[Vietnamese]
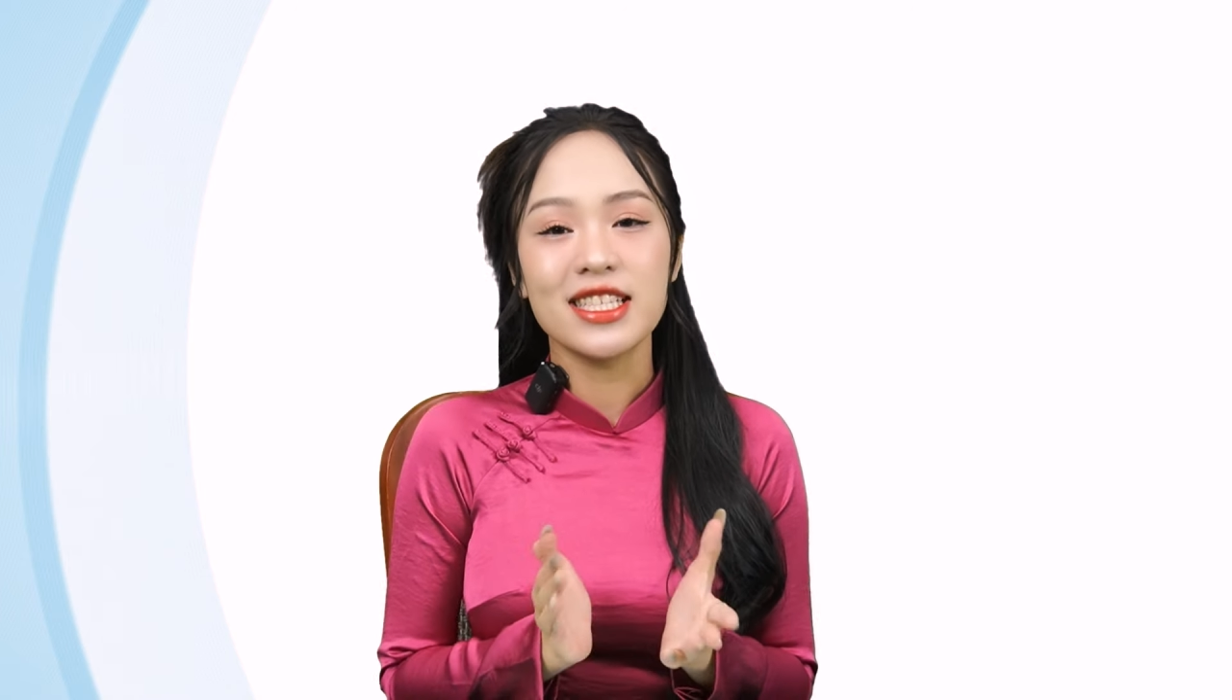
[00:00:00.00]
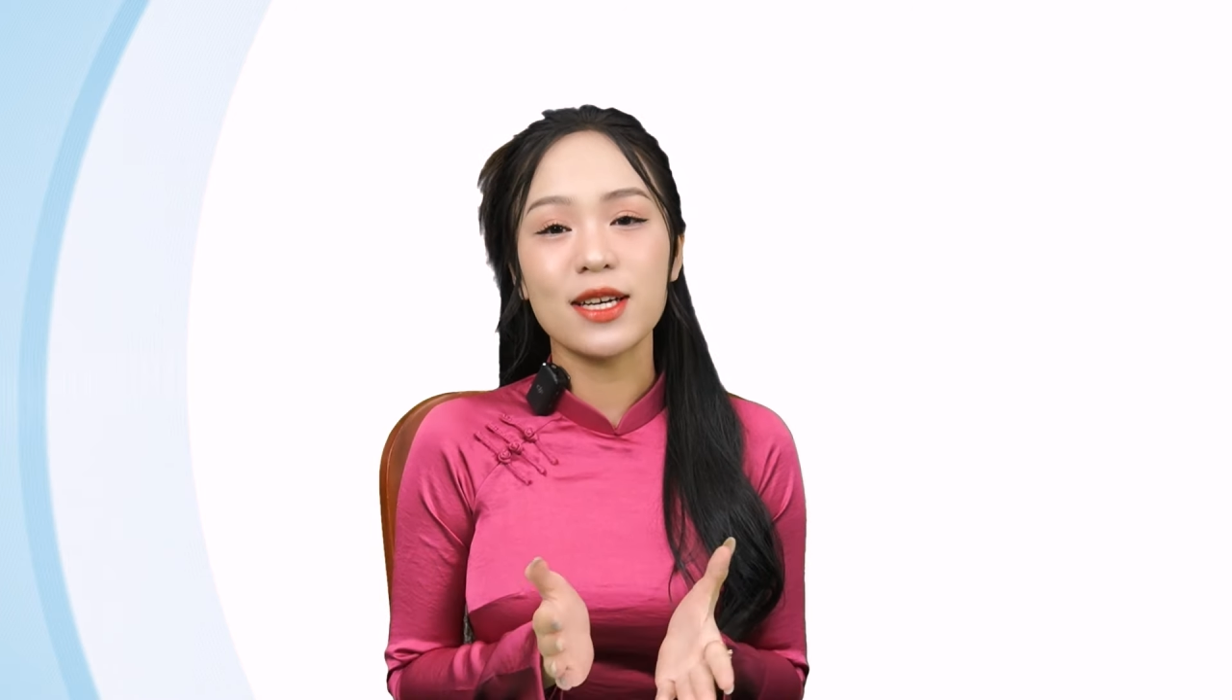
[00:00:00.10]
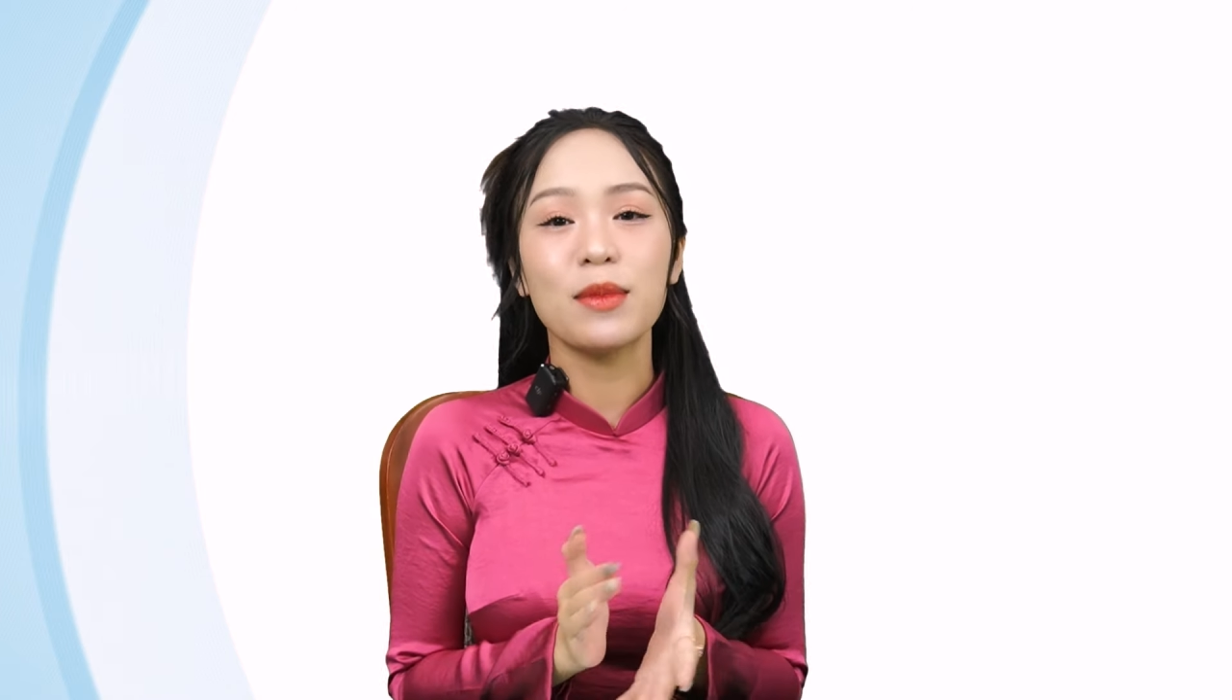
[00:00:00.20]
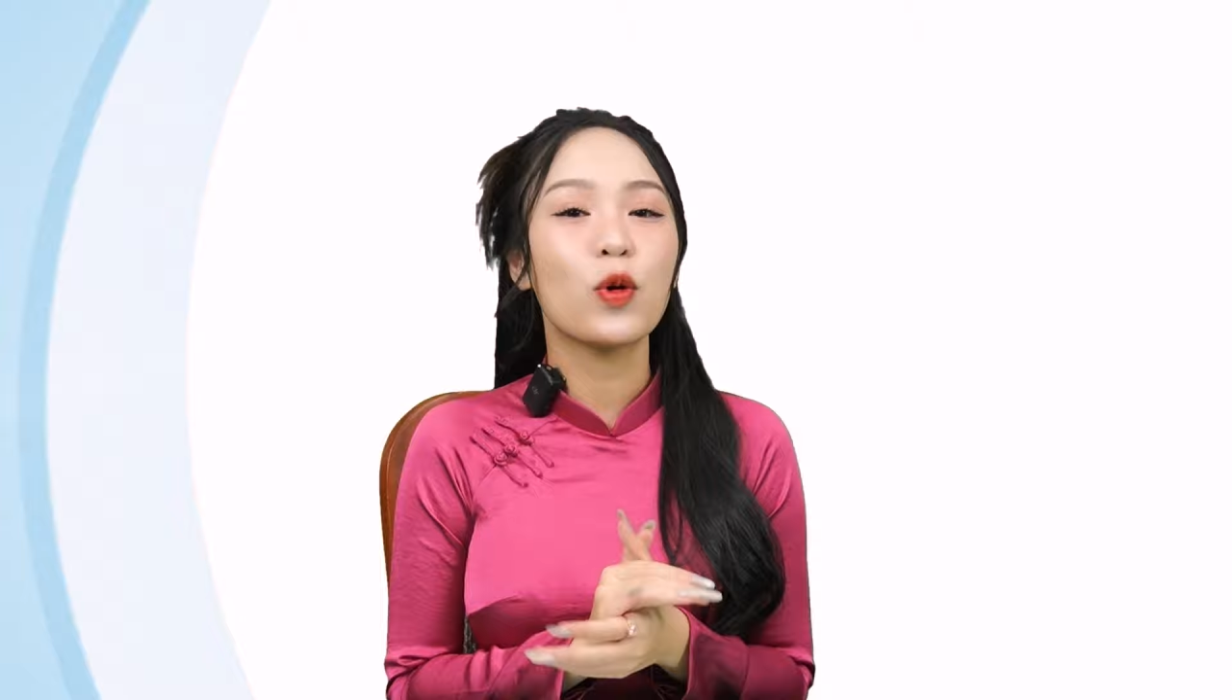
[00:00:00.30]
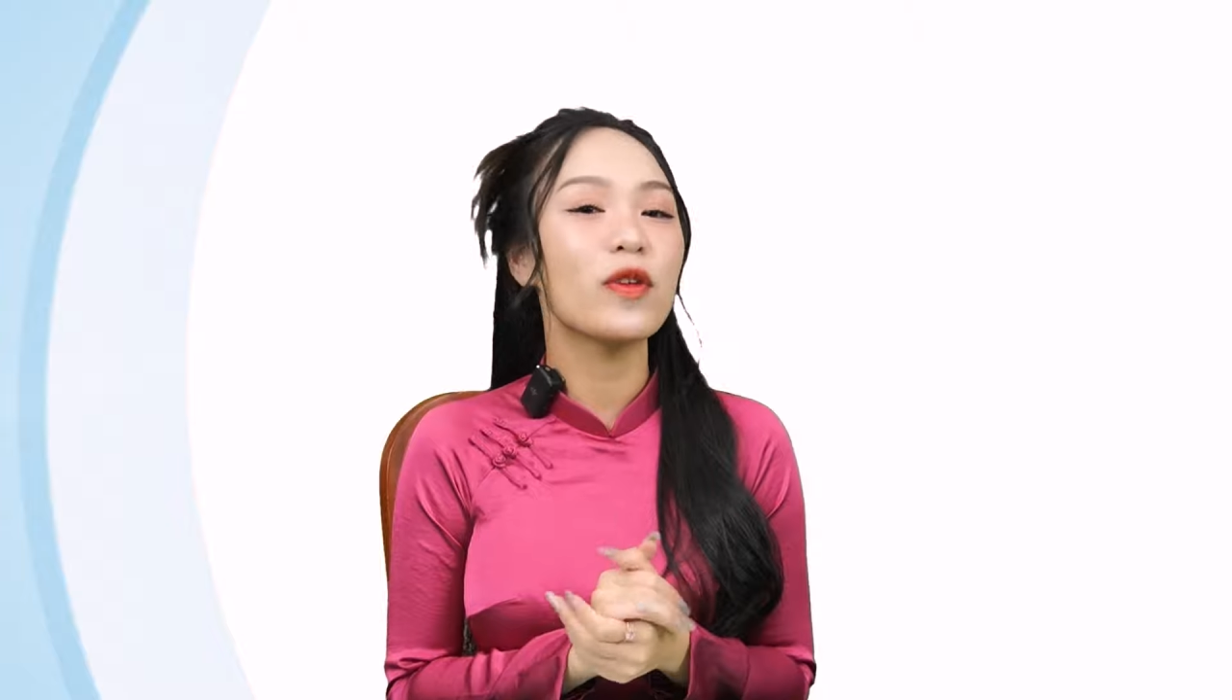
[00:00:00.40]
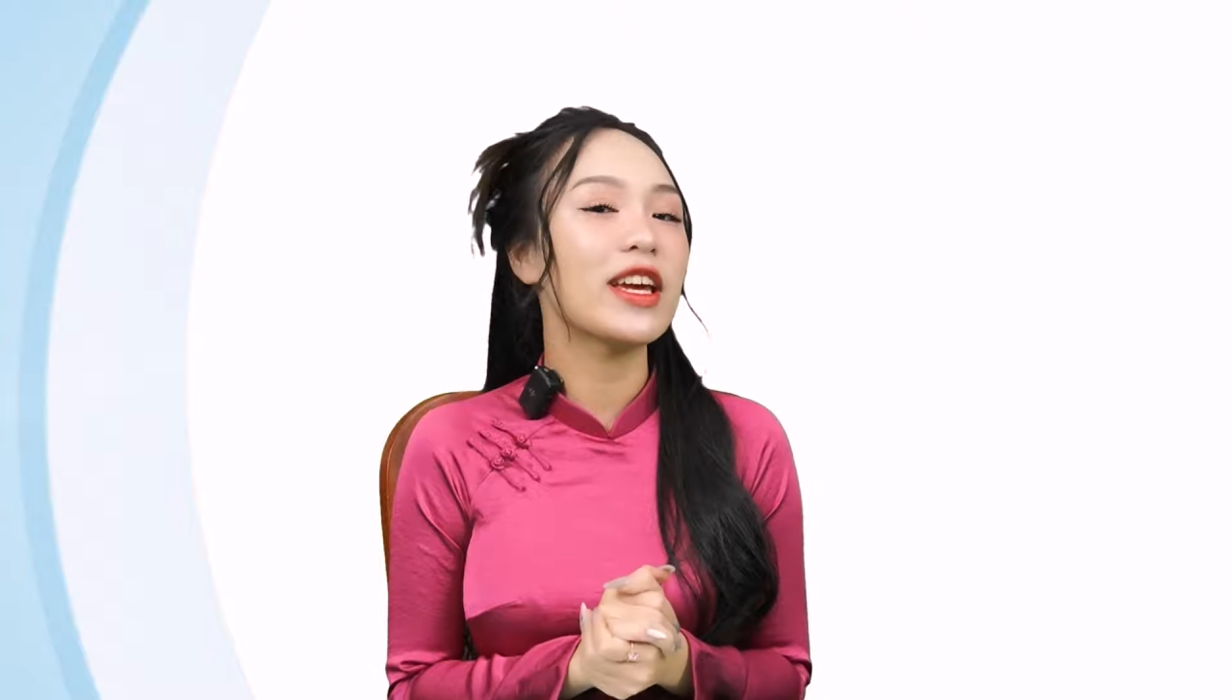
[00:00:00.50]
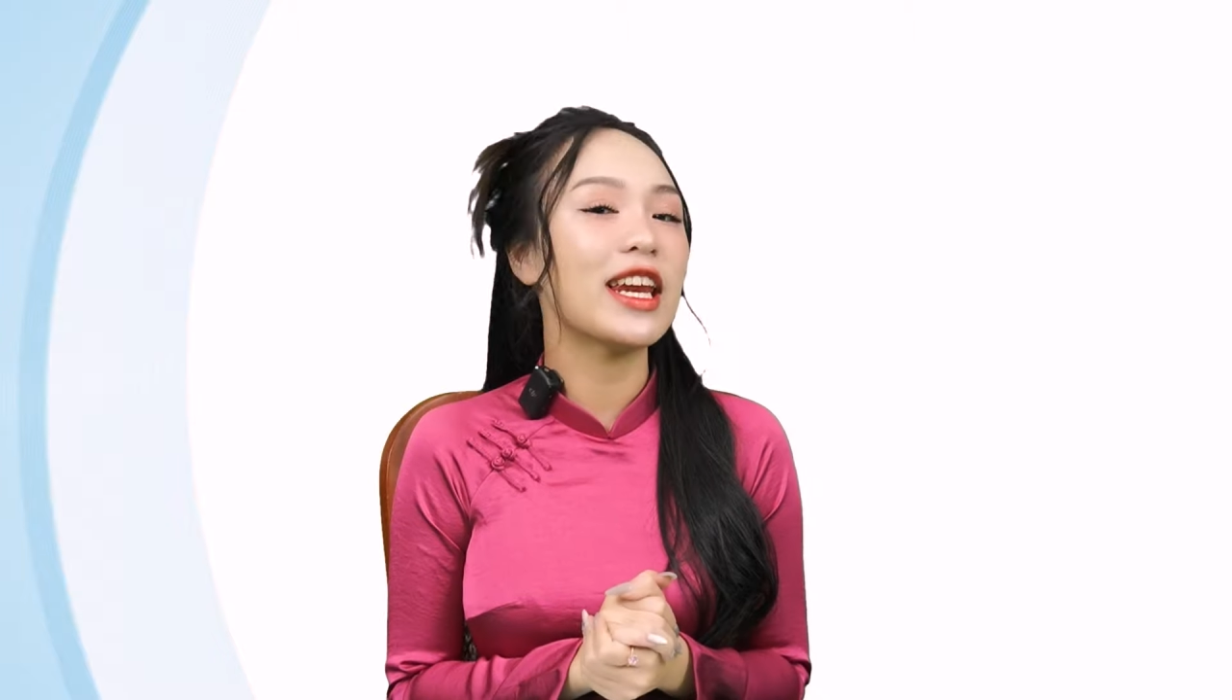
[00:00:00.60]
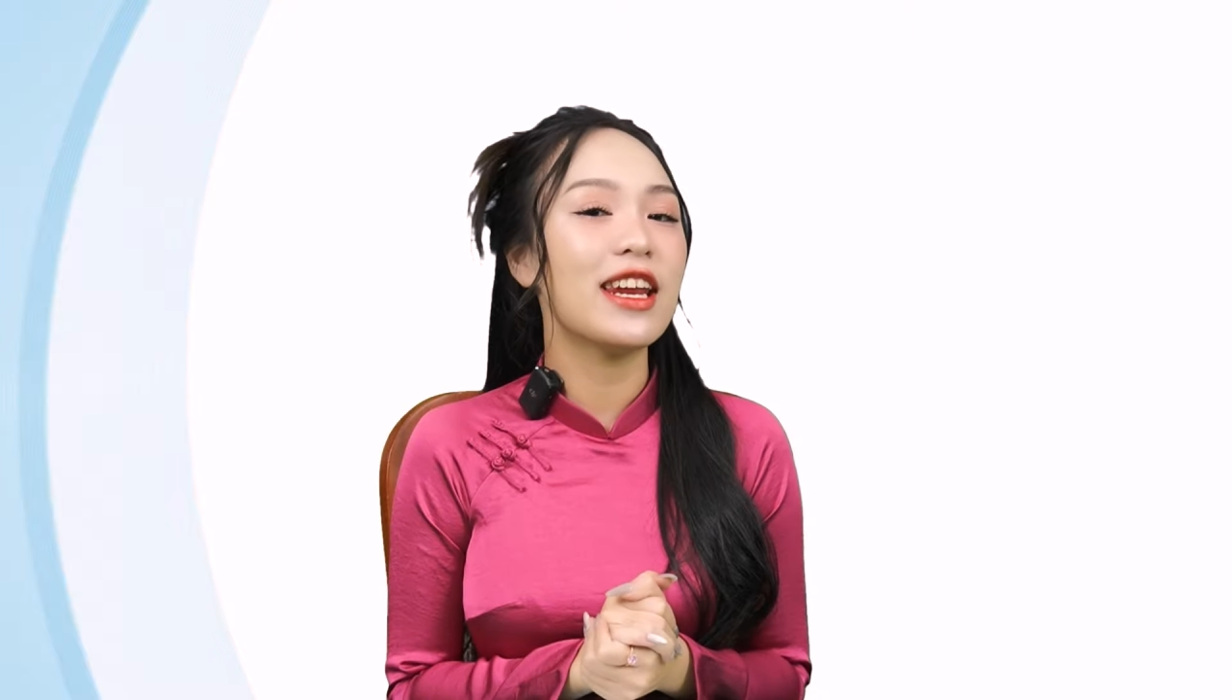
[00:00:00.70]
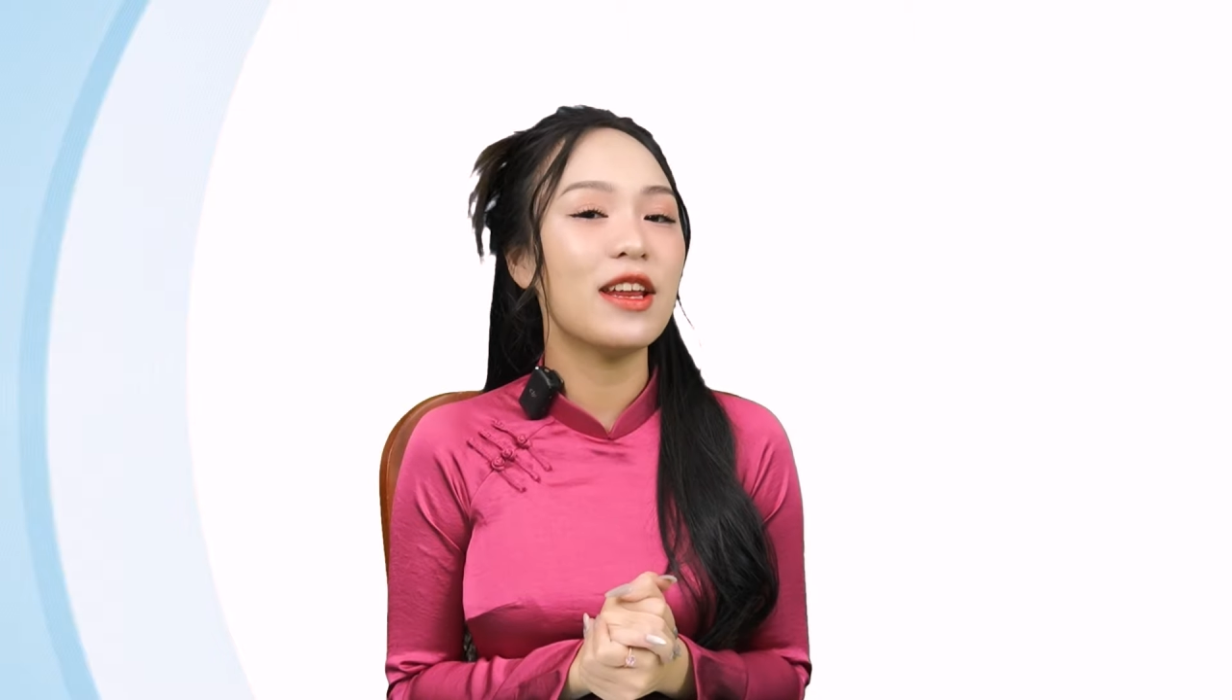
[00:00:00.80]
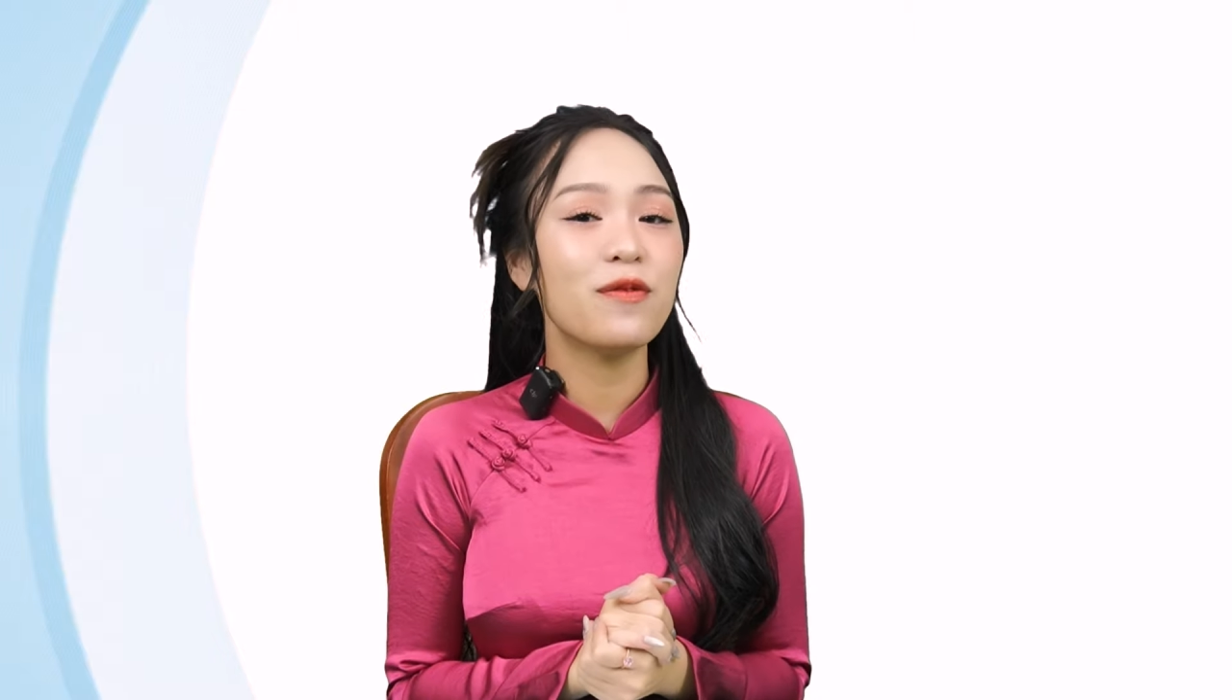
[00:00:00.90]
Chào mừng quý vị
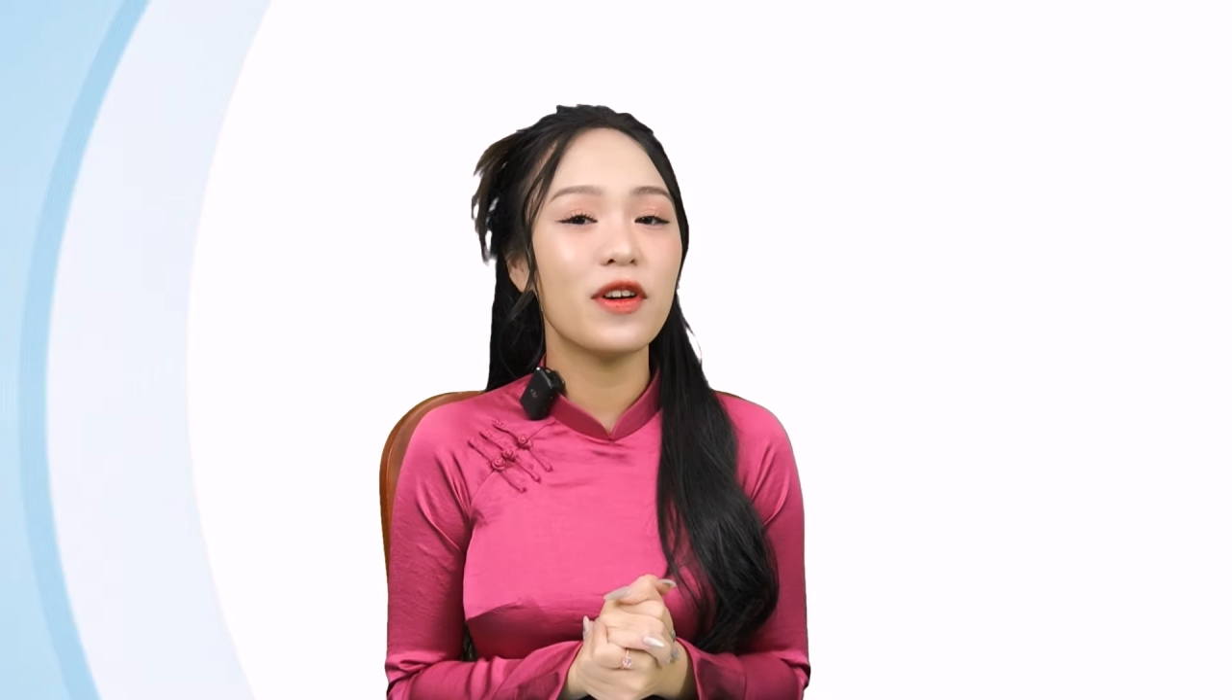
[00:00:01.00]
đã đến